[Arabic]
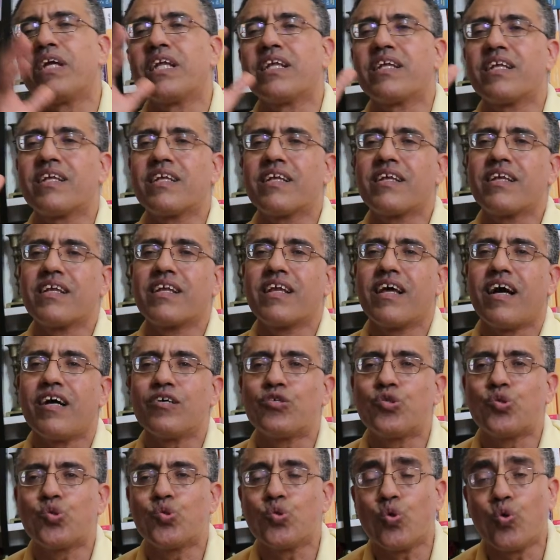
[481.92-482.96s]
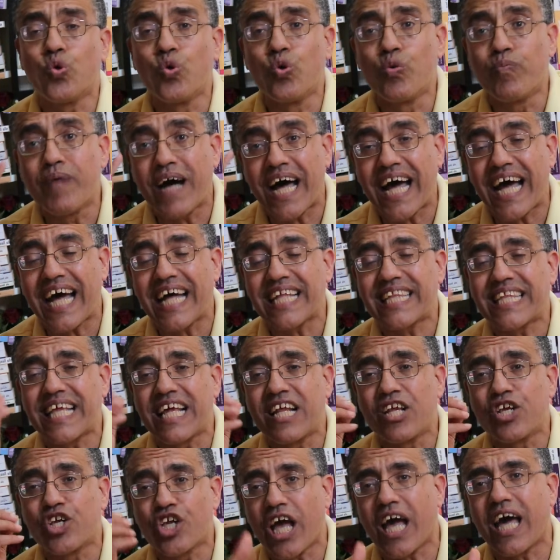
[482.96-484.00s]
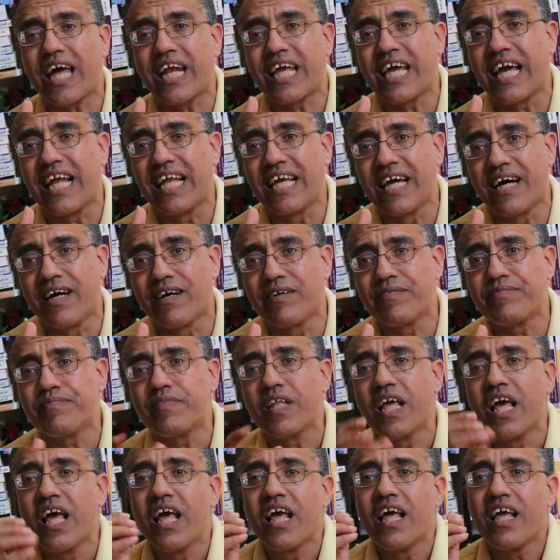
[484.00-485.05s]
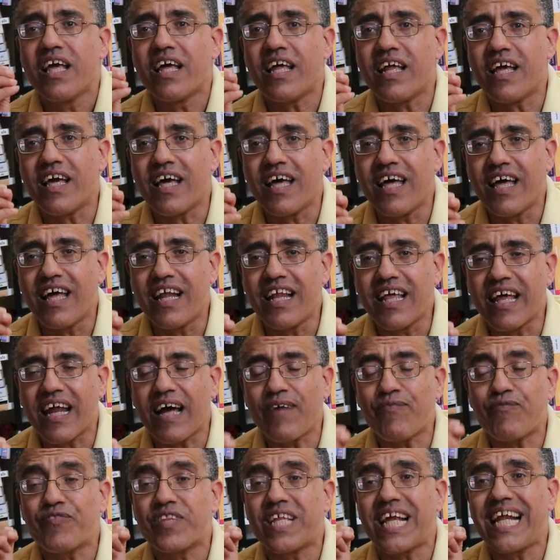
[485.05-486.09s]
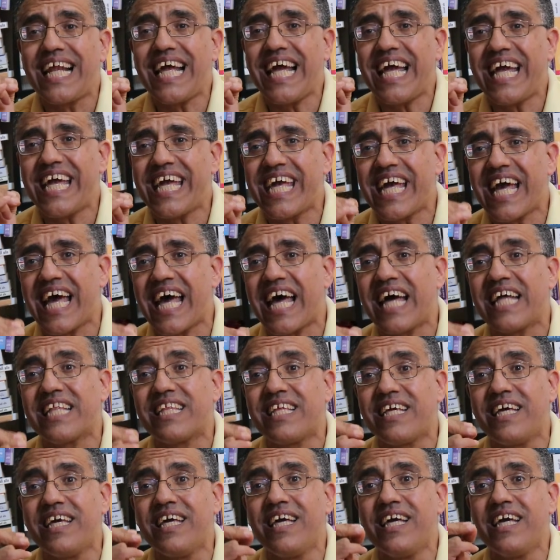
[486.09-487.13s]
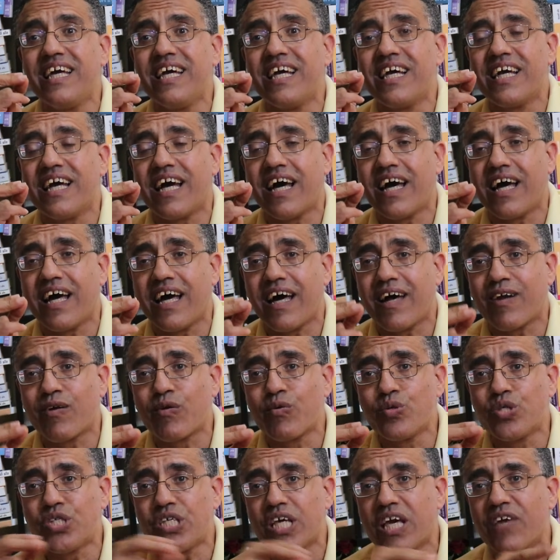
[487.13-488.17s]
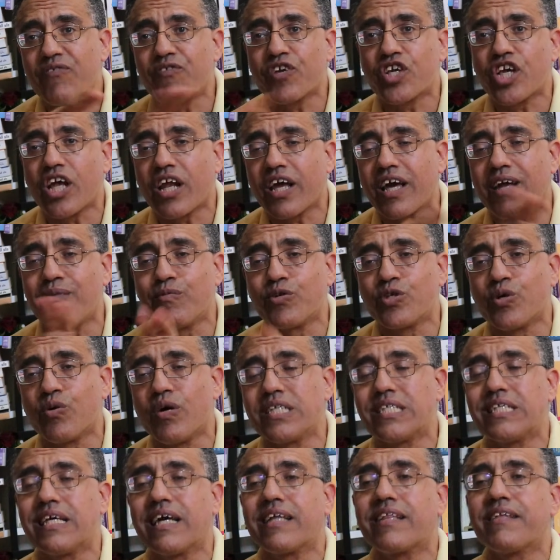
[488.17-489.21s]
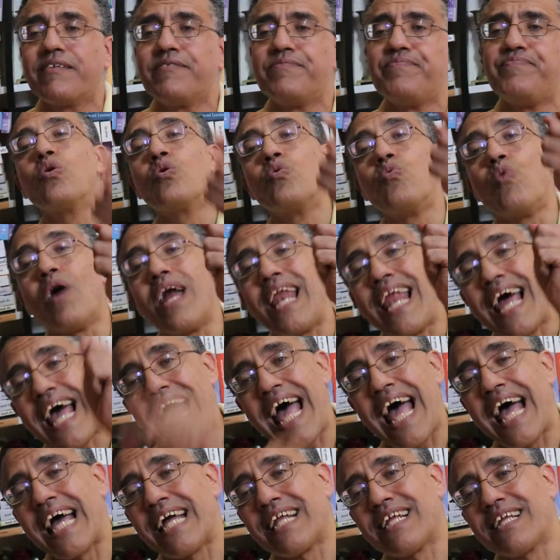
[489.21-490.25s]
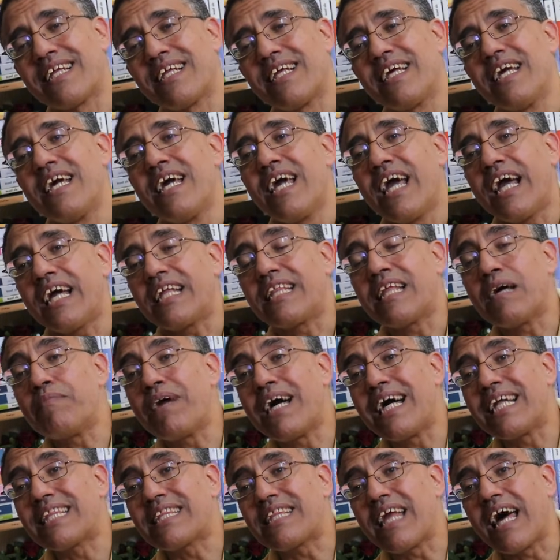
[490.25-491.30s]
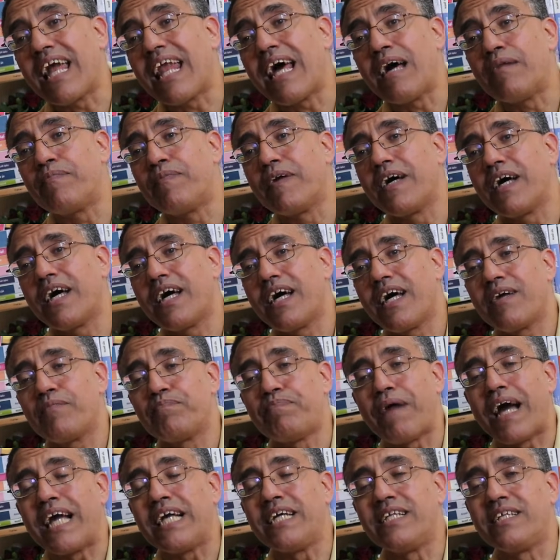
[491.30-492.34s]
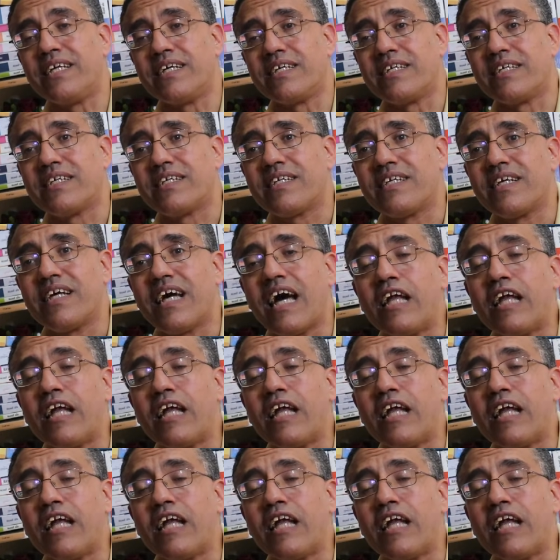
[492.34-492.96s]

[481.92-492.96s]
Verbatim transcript: من الصعوبات الجارية اليوم آه، لرفض الحياد آه، الروسي في الشرق المتوسط والآن عندما طلب بايدن